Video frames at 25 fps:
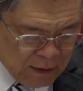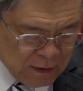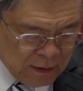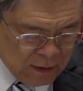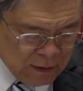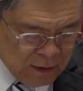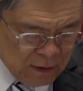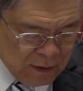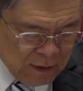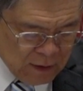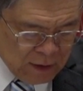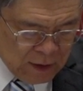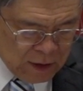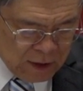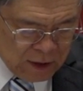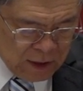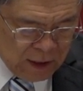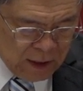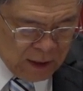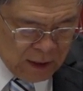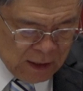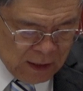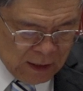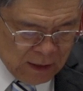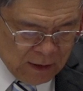亚人
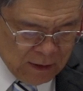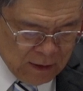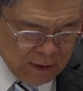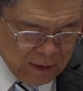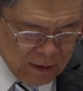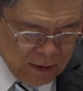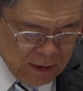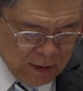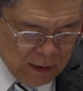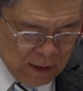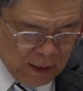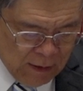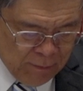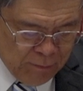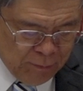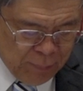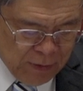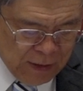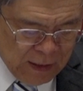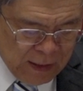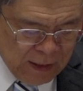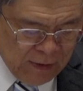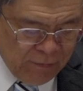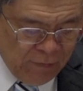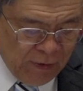信了
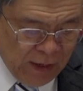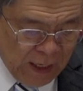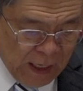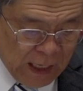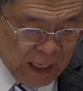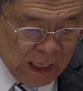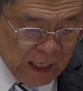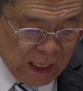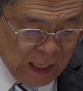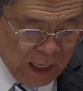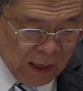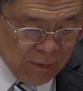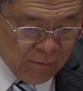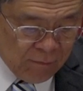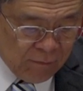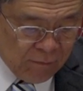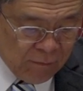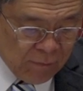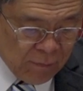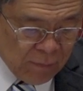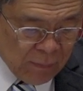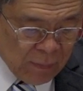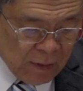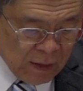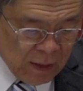啊，believe in him
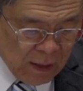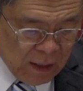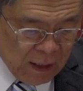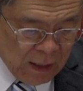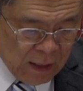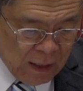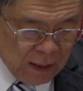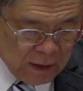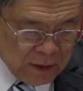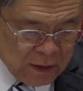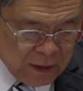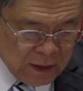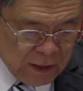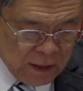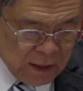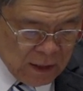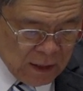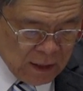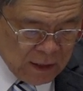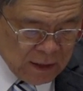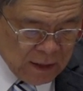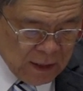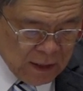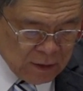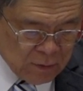啊，信
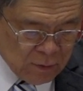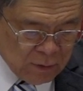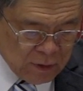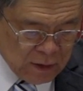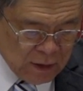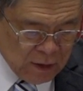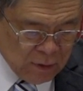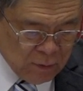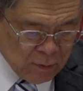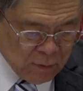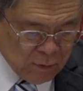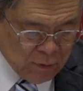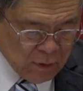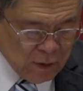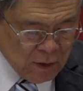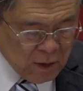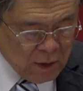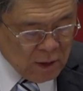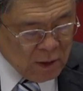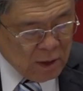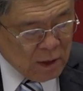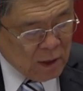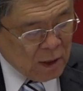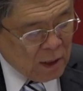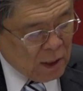了耶稣基督
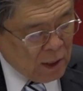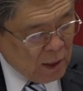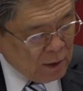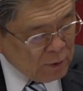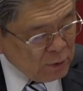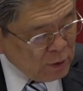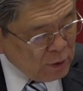啊。